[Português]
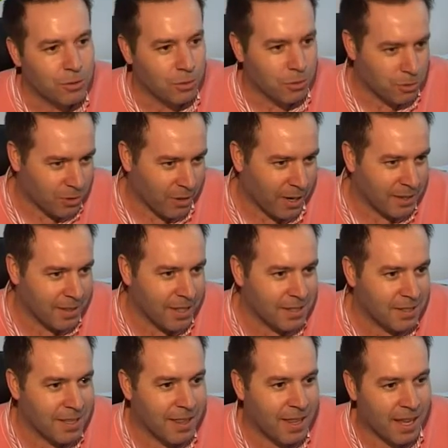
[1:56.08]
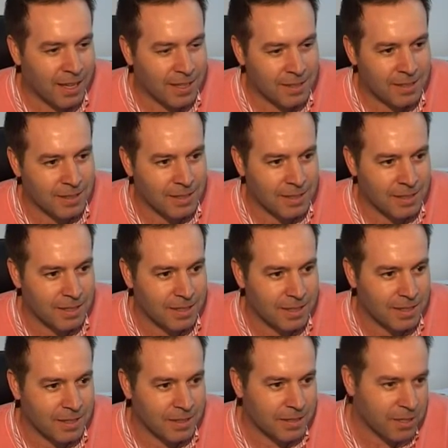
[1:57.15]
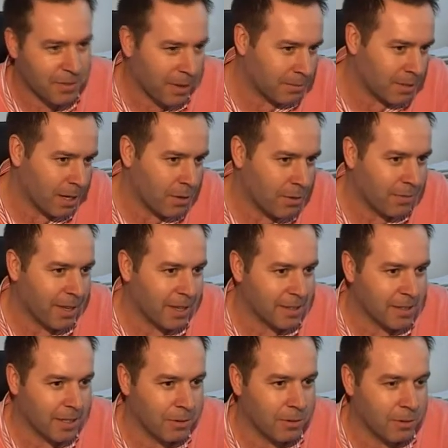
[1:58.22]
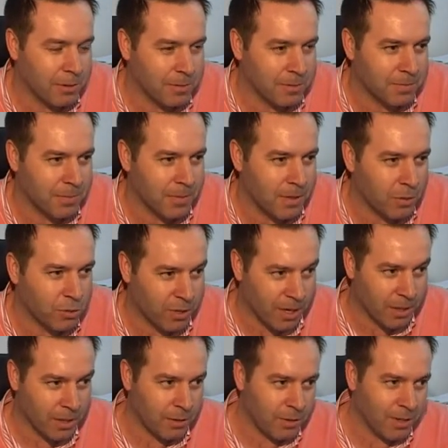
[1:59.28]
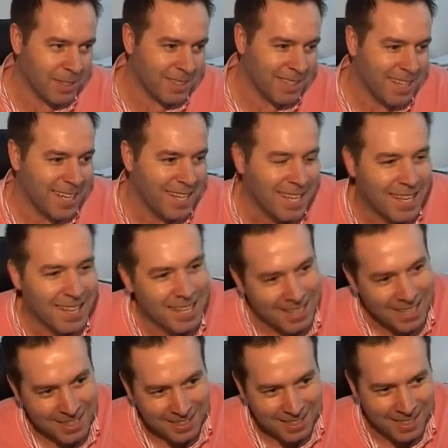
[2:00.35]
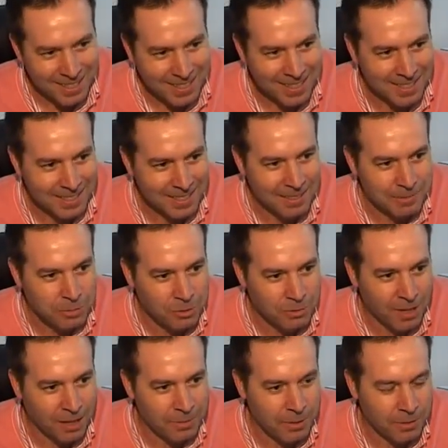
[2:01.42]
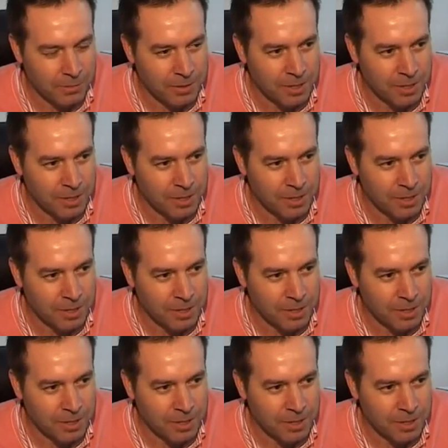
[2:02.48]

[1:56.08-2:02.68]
Num restaurante da cidade, eh, estivemos à conversa com o treinador da Taça de Portugal para o